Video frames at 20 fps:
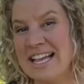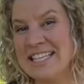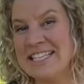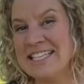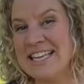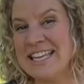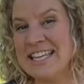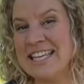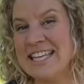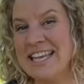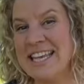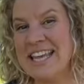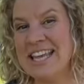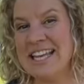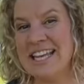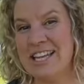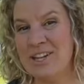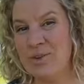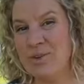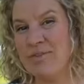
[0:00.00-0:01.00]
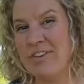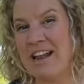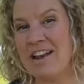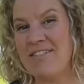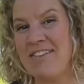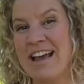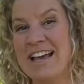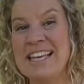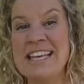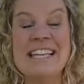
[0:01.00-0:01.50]
Essayez les nouvelles
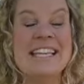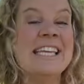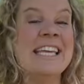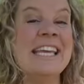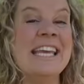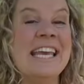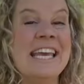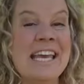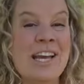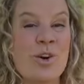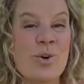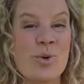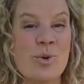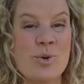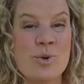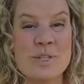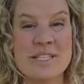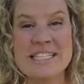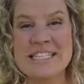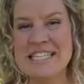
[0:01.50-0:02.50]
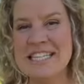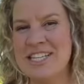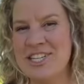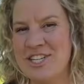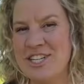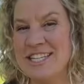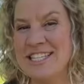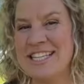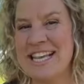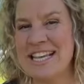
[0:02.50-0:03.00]
variétés éco-rustiques.
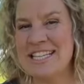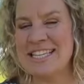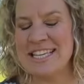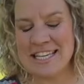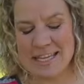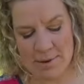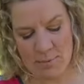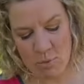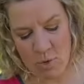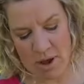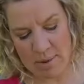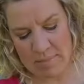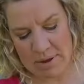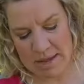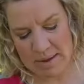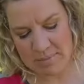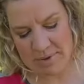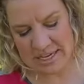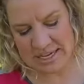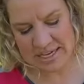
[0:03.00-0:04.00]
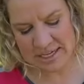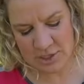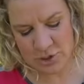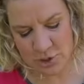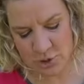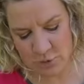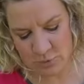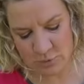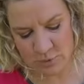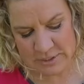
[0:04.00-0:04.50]
Je les ai essayées moi-même et
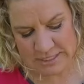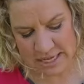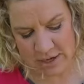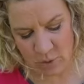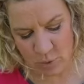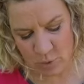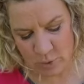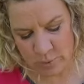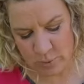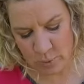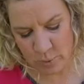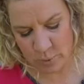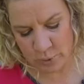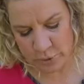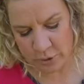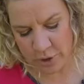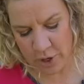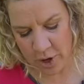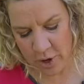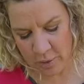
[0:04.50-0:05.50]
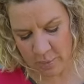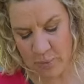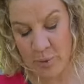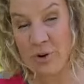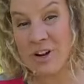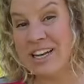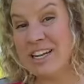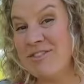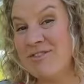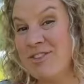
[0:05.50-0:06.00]
je vous annonce mon coup de cœur
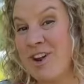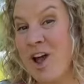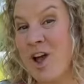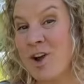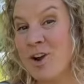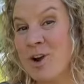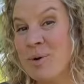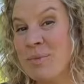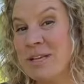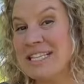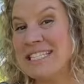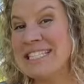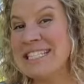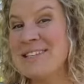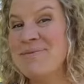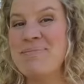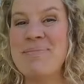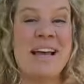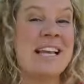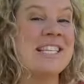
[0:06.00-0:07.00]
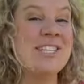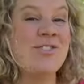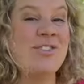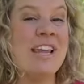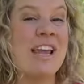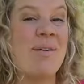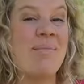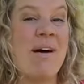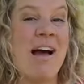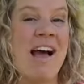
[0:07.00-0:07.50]
pour les fleurs comestibles,
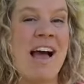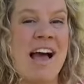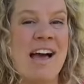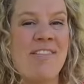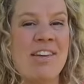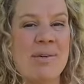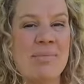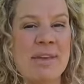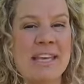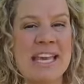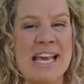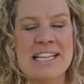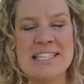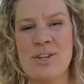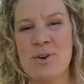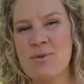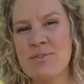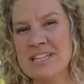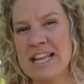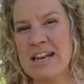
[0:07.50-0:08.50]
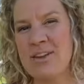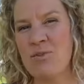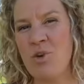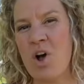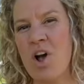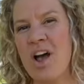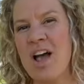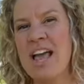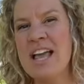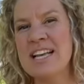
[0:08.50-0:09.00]
particulièrement avec mes garçons. Vous allez
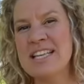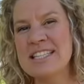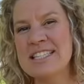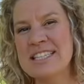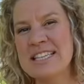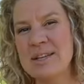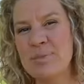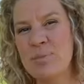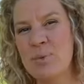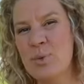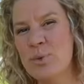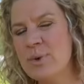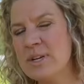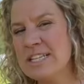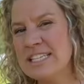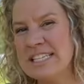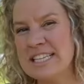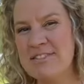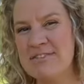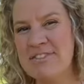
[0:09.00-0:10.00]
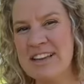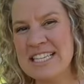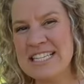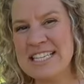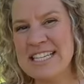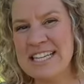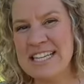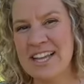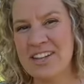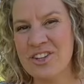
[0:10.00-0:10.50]
voir, c'est beau, c'est
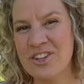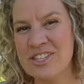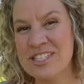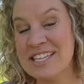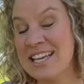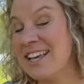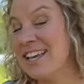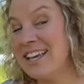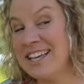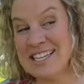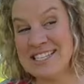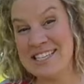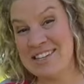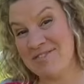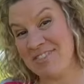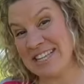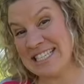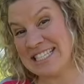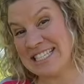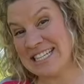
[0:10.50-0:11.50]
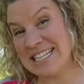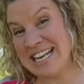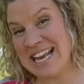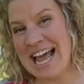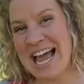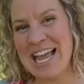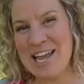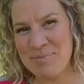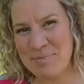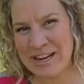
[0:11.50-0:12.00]
facile d'entretien et c'est facile
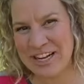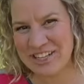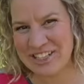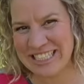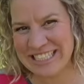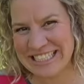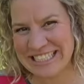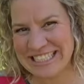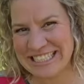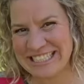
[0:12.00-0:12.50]
à implanter.